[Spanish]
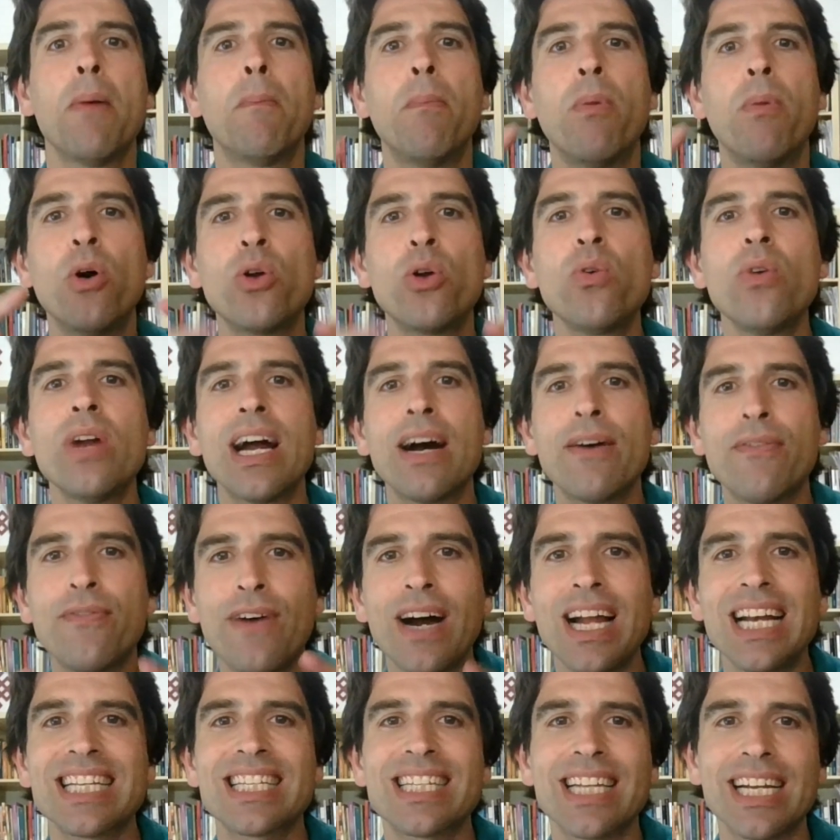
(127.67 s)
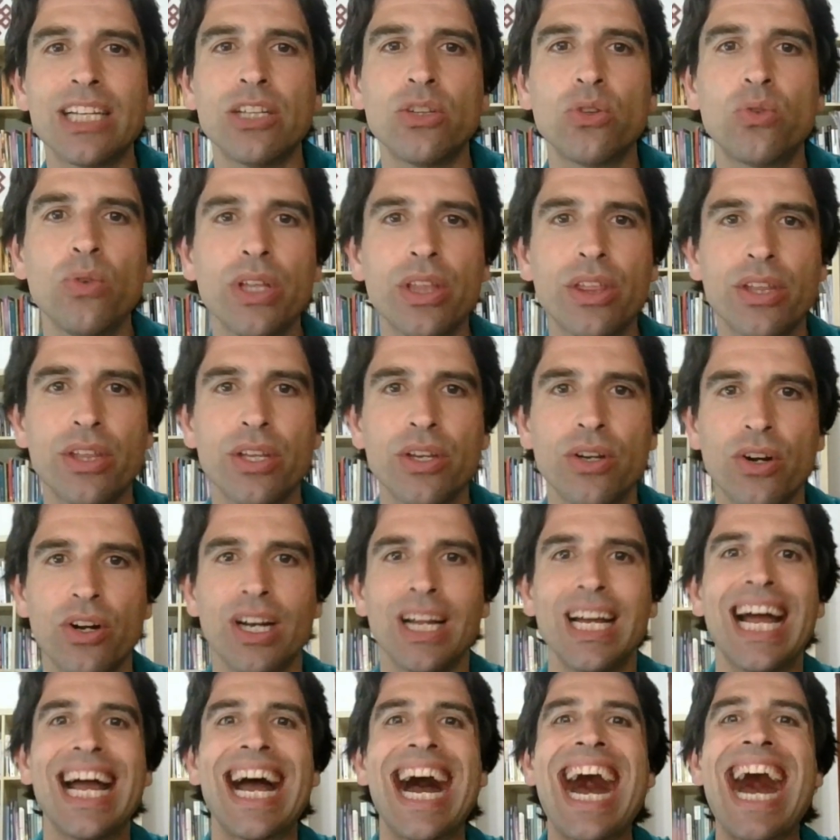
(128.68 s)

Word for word: por una falsa intuición,